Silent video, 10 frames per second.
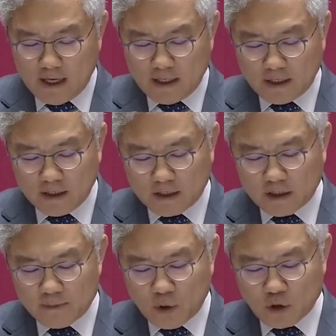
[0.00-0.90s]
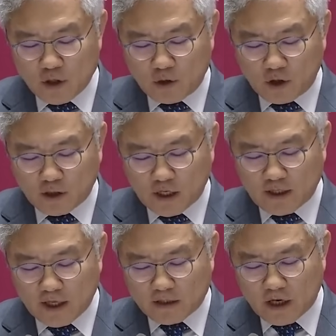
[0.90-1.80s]
이거를 근본적으로 어떻게
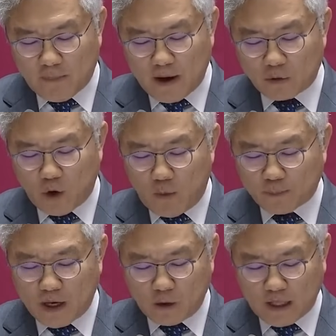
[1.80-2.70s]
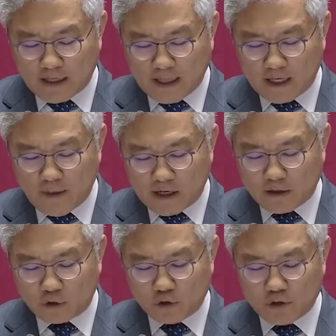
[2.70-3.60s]
대처할 방도가 없다고 당당히
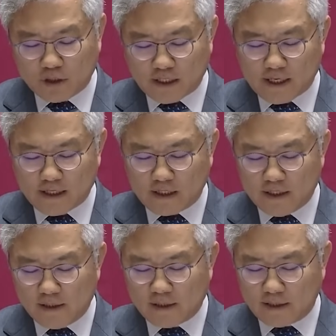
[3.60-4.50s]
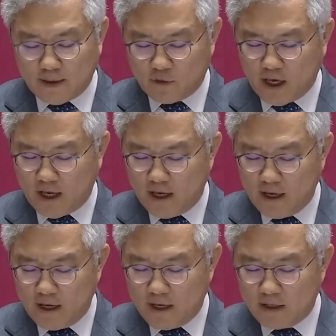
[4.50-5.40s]
말하던 출근길의 생각이 이어지기 때문에
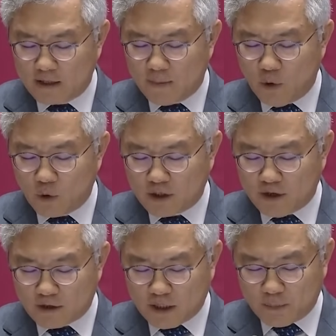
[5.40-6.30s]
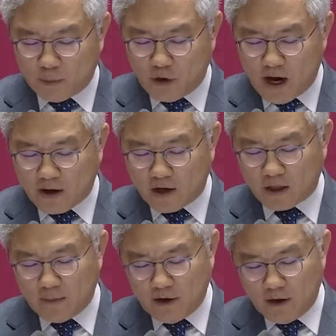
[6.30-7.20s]
이렇게 모든 경제 지표가
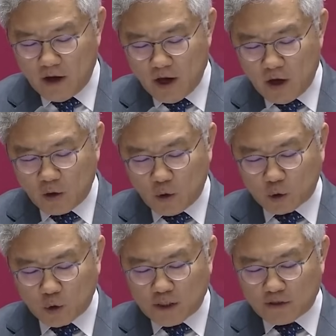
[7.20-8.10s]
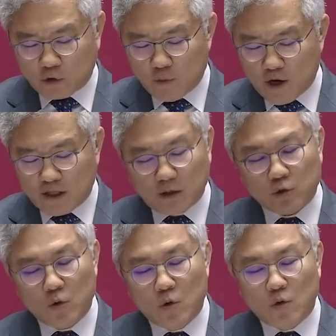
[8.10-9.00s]
악화되며 곳곳에서 구멍이 나도
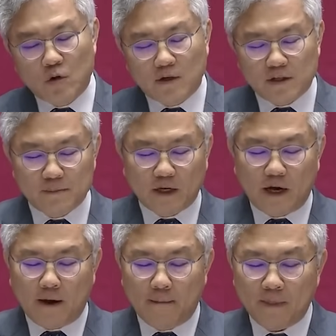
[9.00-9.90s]
손 놓고 있는 것입니까?